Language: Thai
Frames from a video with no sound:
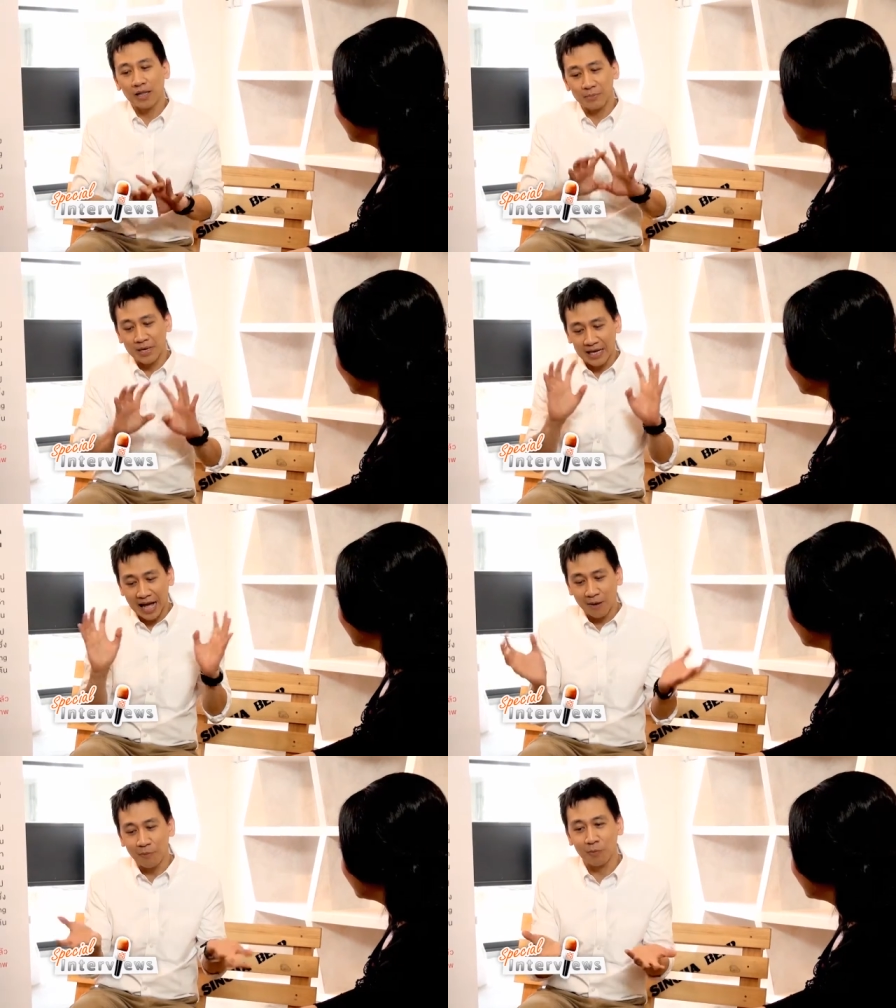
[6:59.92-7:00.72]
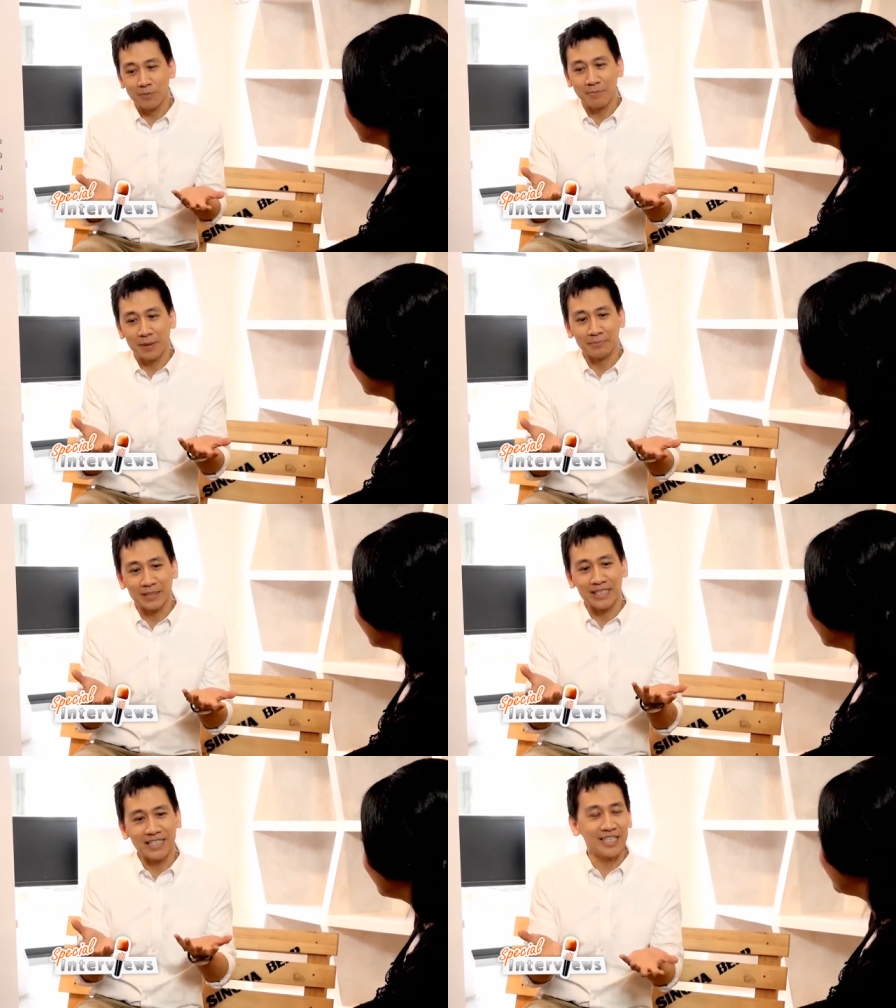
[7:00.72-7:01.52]
วาดอเมริกาผมเนี่ยมัน
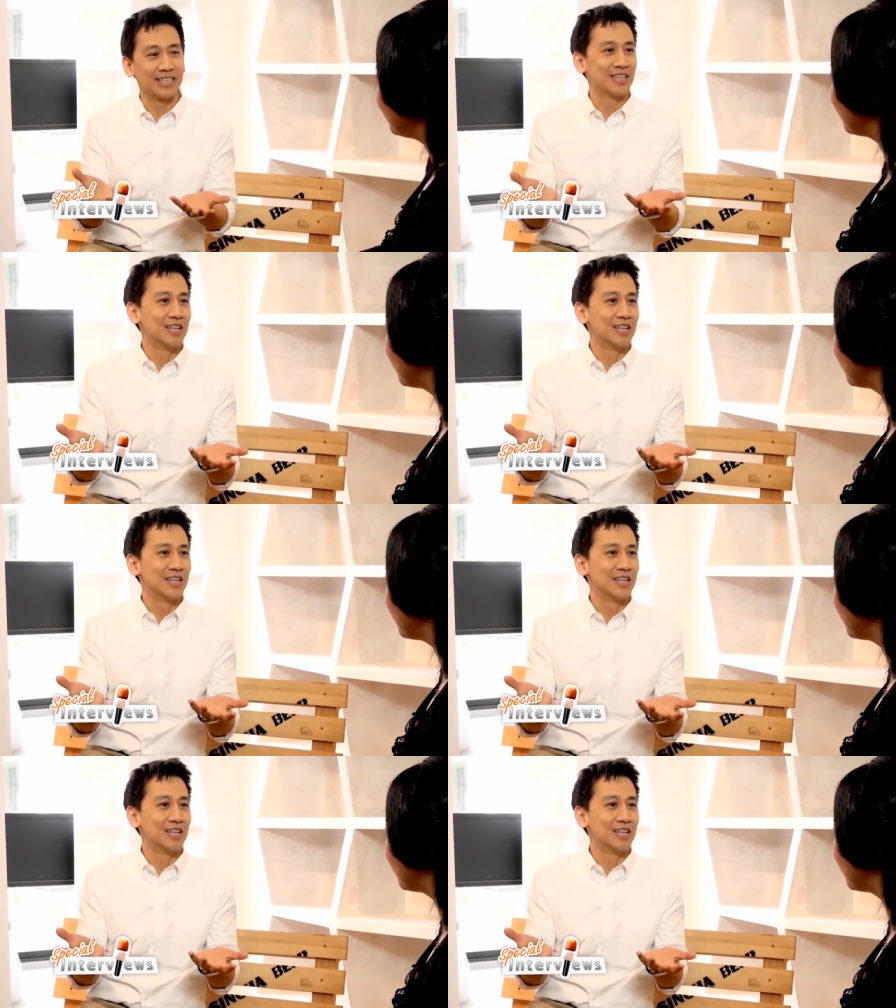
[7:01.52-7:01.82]
เป็นที่ที่